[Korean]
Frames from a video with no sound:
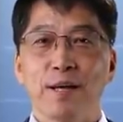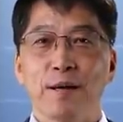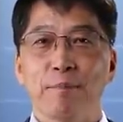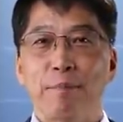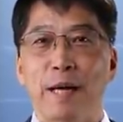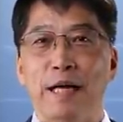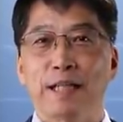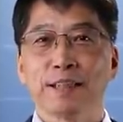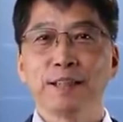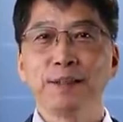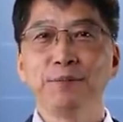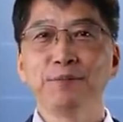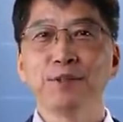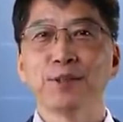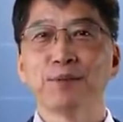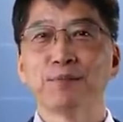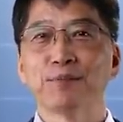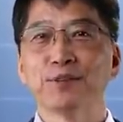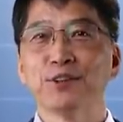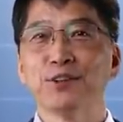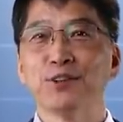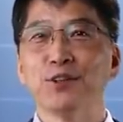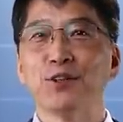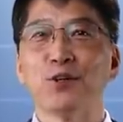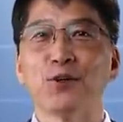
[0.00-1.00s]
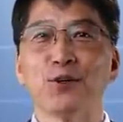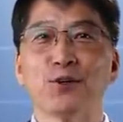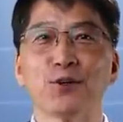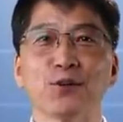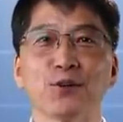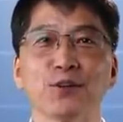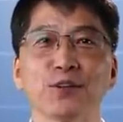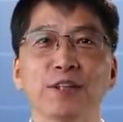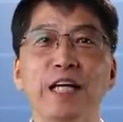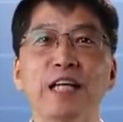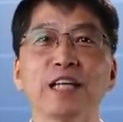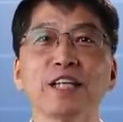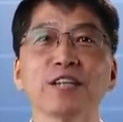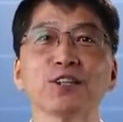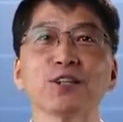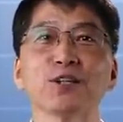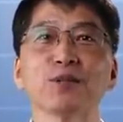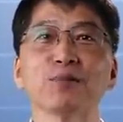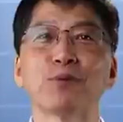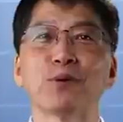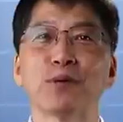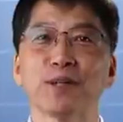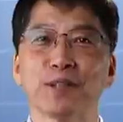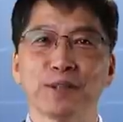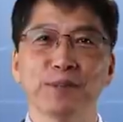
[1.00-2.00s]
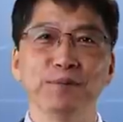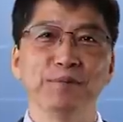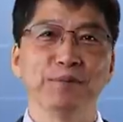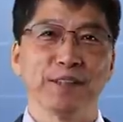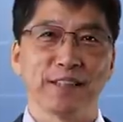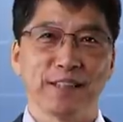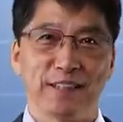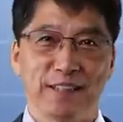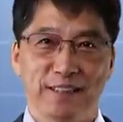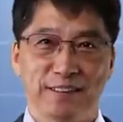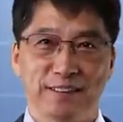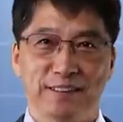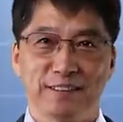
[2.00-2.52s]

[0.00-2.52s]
받침이 없는 영어로 예를 들어 보겠습니다.